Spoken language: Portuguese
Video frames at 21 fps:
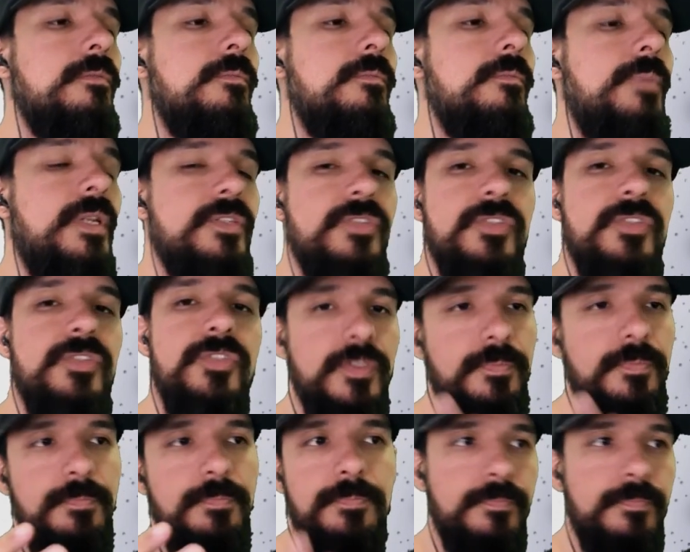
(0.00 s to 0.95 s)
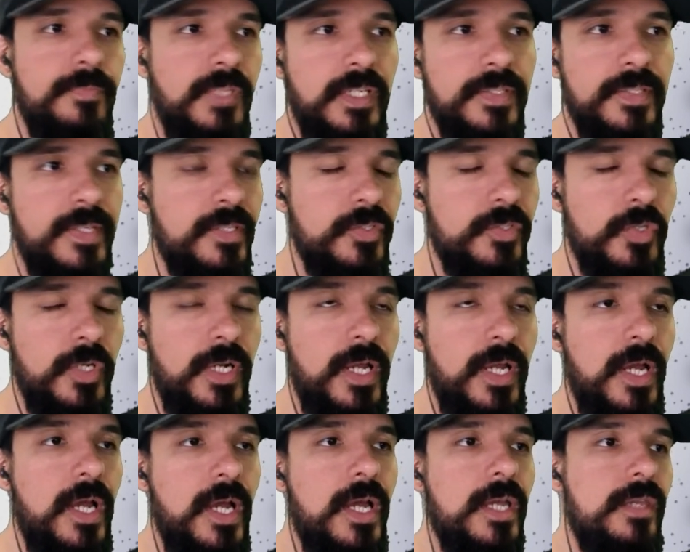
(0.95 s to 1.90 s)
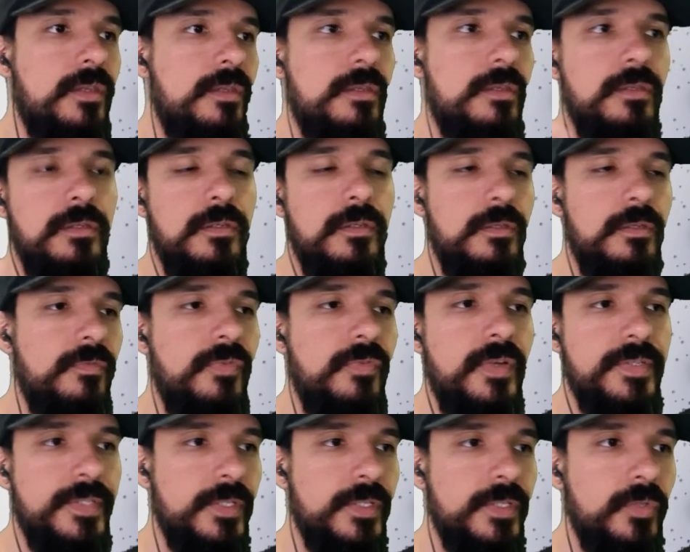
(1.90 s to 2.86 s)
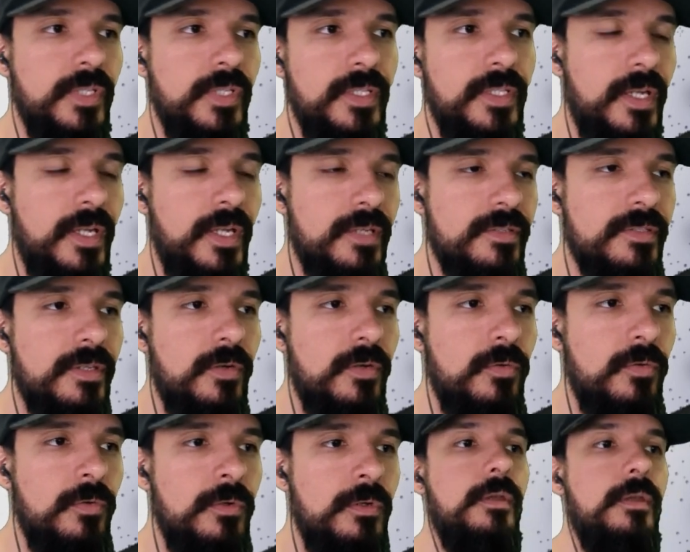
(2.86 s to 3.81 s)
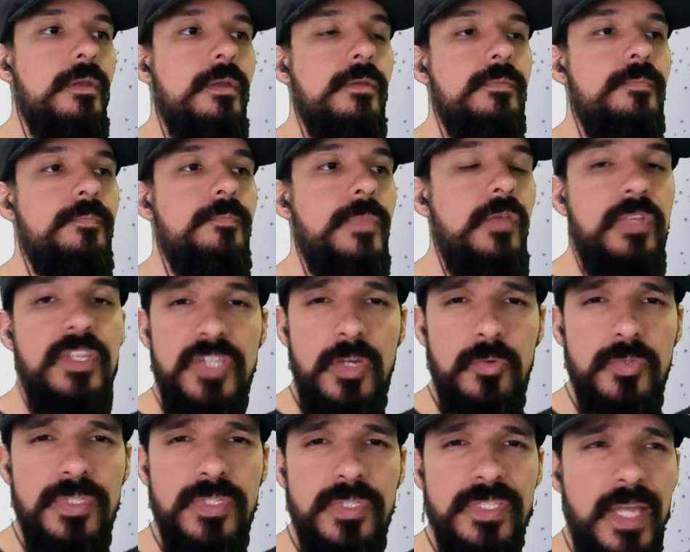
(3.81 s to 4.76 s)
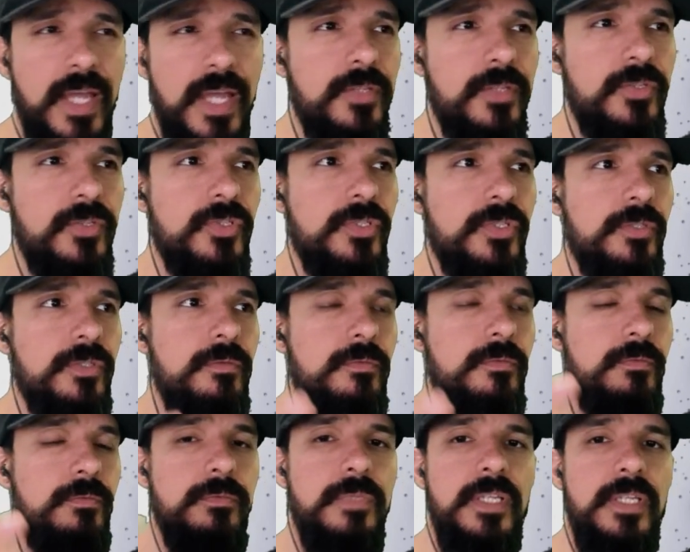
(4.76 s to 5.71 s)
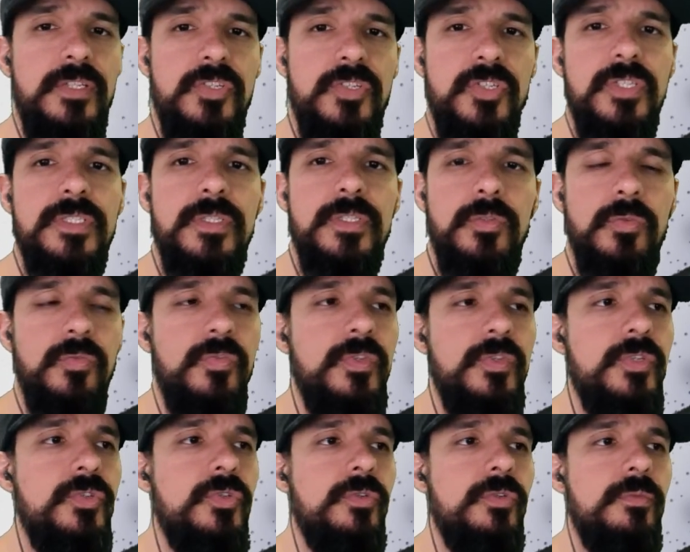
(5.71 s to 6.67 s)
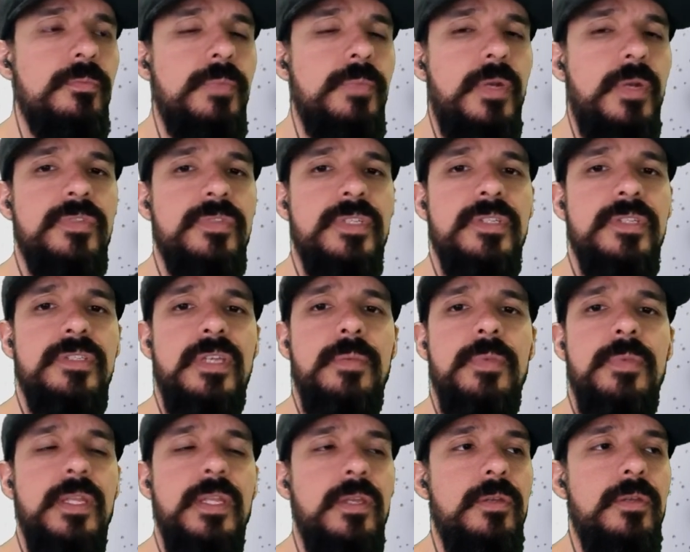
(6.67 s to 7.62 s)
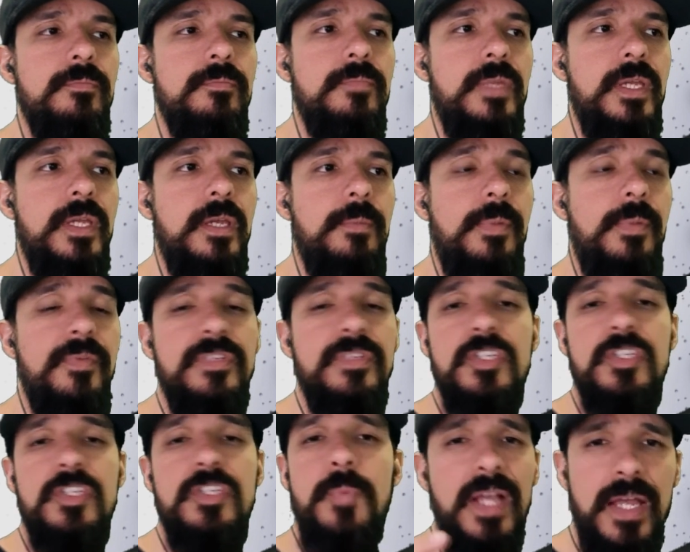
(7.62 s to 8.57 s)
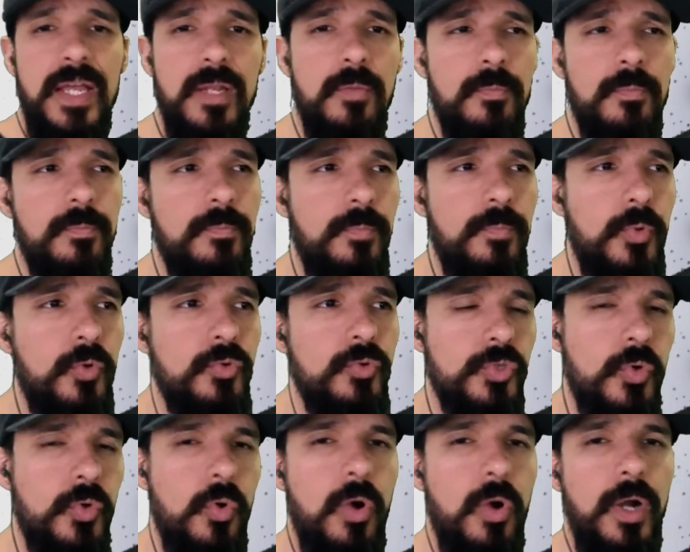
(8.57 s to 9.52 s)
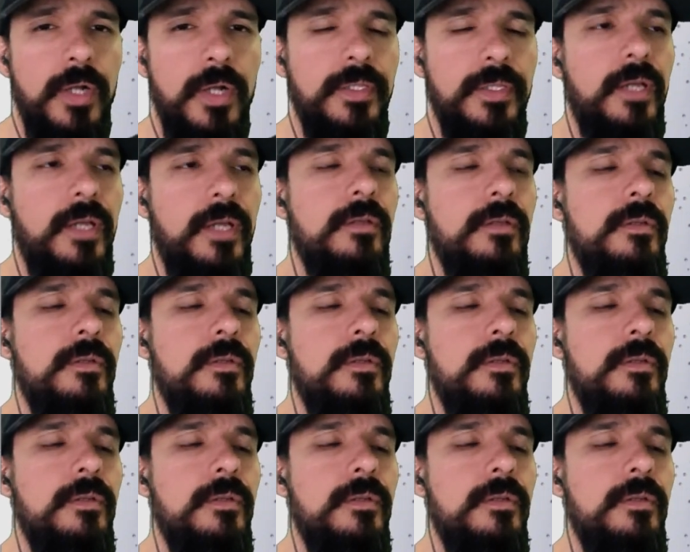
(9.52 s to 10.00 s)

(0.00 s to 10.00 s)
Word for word: Para a gente transacionar e, e, fazer toda a interação. Eu vou deixar os sites na descrição do vídeo para vocês saberem, é, para vocês pegarem um pouco de Gorlia, tá?